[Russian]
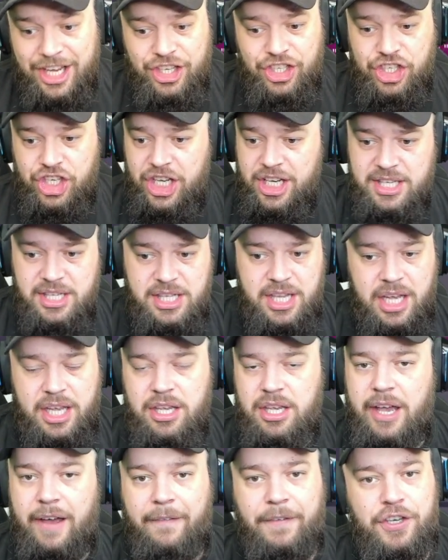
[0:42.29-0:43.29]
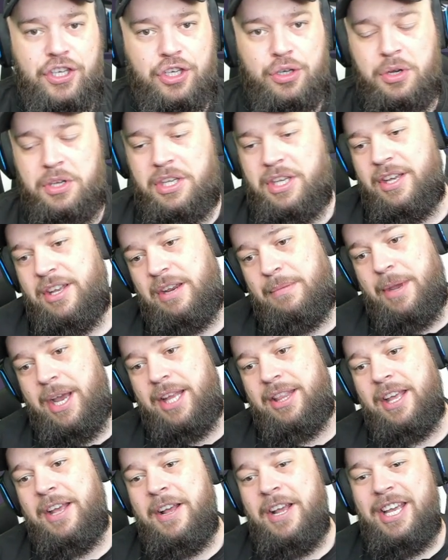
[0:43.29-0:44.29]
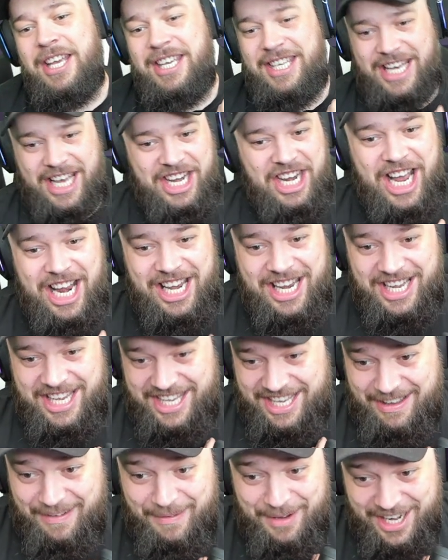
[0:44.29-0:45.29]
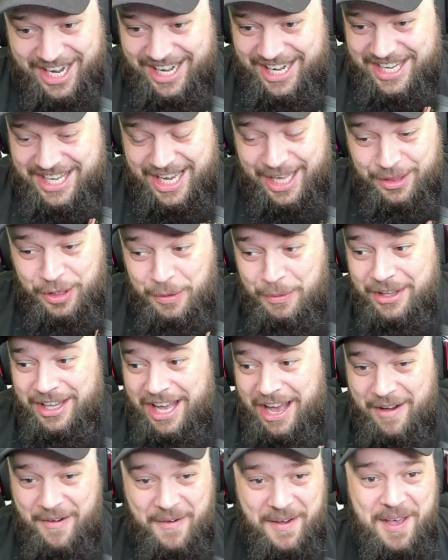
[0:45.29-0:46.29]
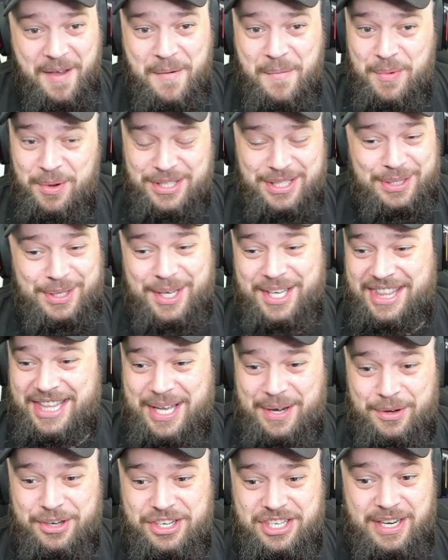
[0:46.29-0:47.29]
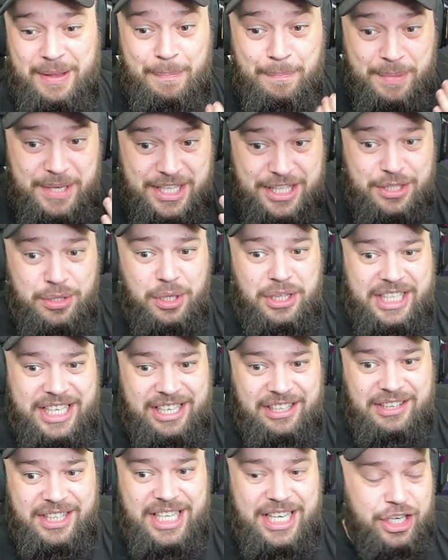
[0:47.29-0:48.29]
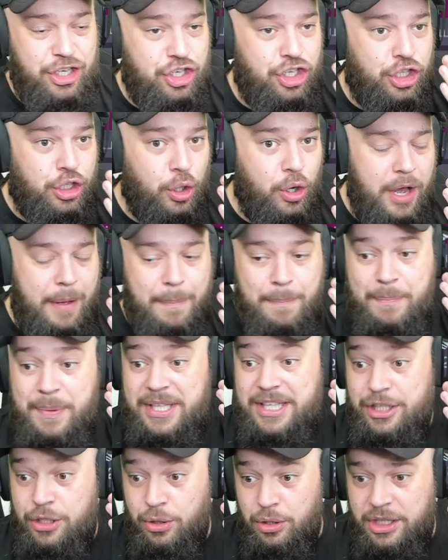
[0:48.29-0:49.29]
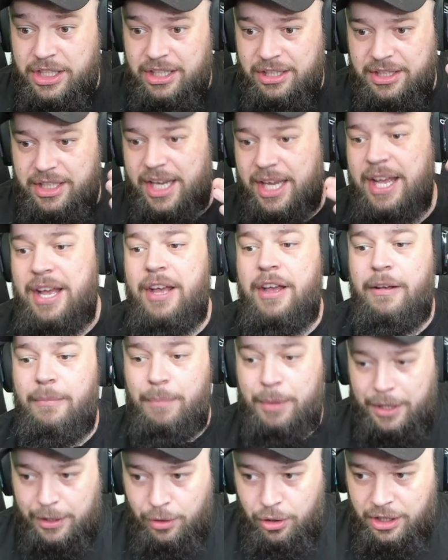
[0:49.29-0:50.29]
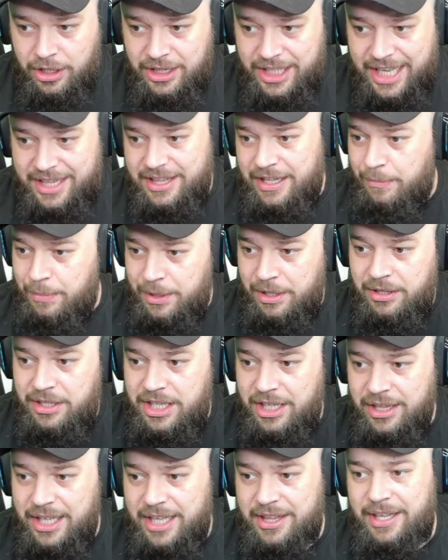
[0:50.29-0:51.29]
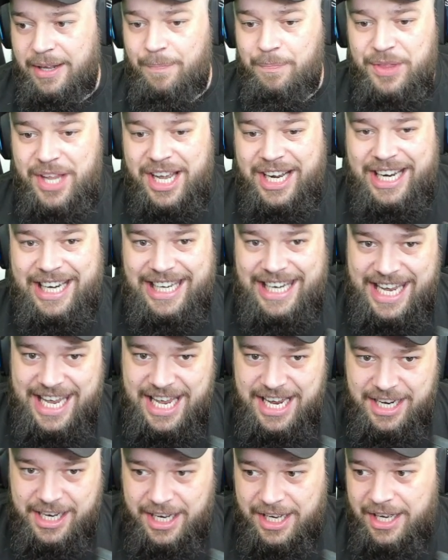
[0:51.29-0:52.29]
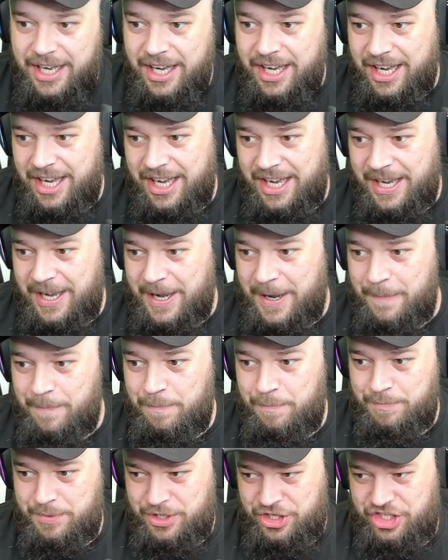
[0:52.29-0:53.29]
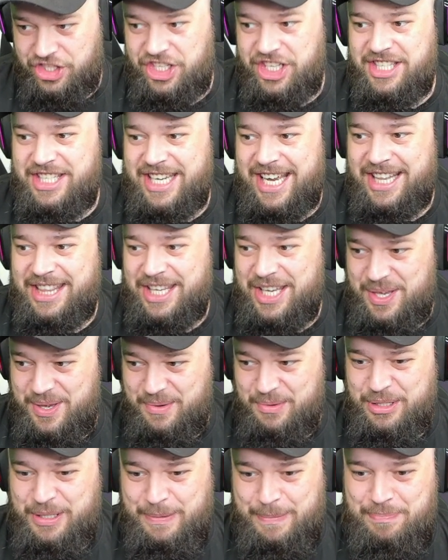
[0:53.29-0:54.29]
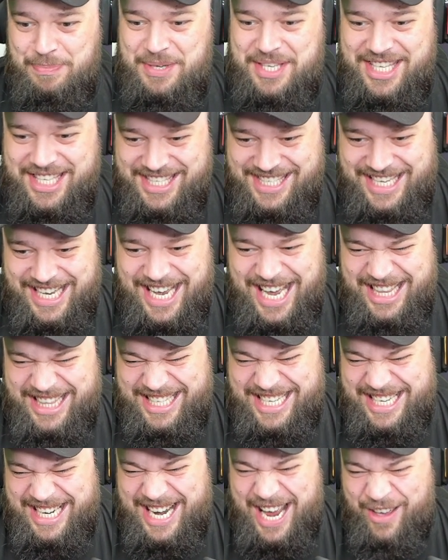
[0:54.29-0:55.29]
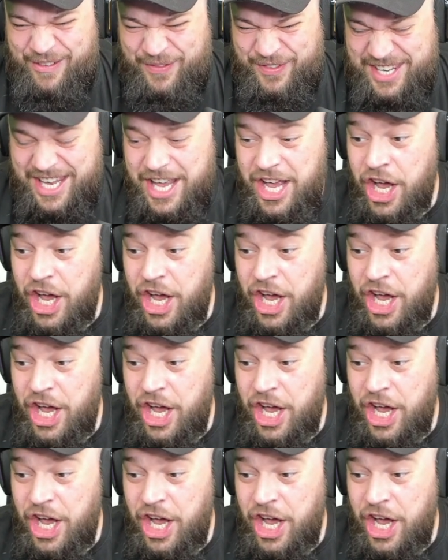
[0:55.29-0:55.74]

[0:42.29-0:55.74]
Честно, я в шоке, ребят. Я реально, я реально, я думал, АОМ будет стоить дороже. 500 голды, что? 500 голды. Брелок, ладно, брелки, ладно. Наклейка, а 60, юз 50, граффити.